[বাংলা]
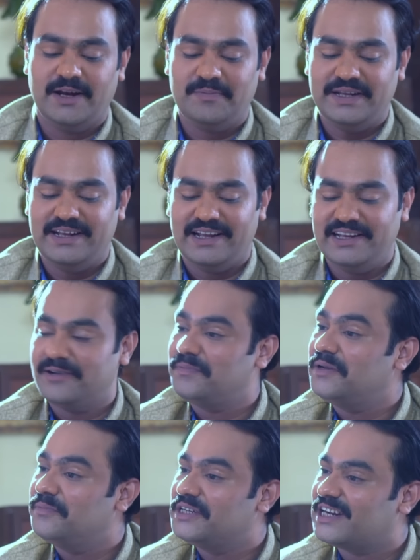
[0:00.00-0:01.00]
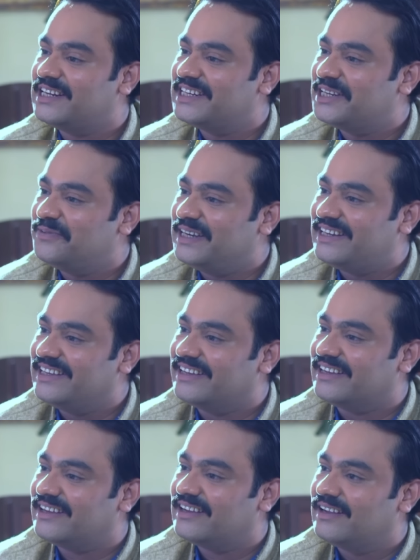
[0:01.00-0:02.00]
আরে দাদা এ আমাদের মিশ্রবাবুর
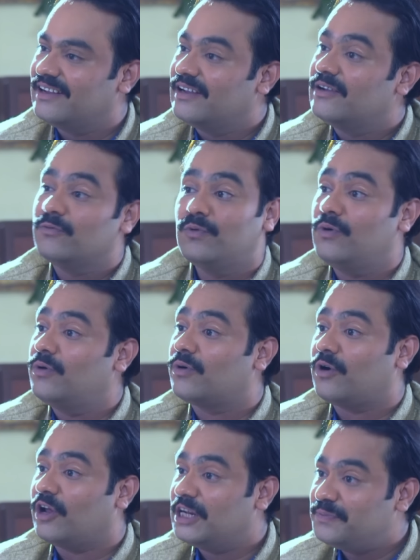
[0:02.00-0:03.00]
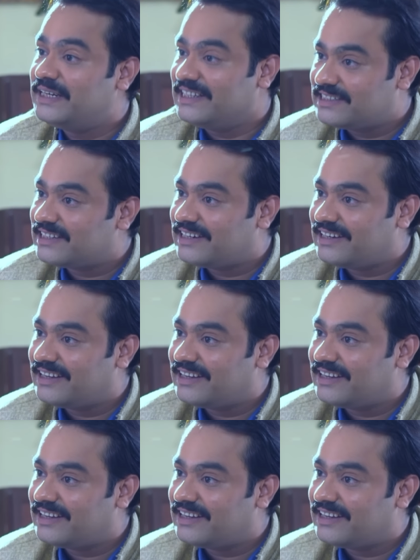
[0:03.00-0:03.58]
মেয়ে আচ্ছা ওই যে কলেজে টিচার আছে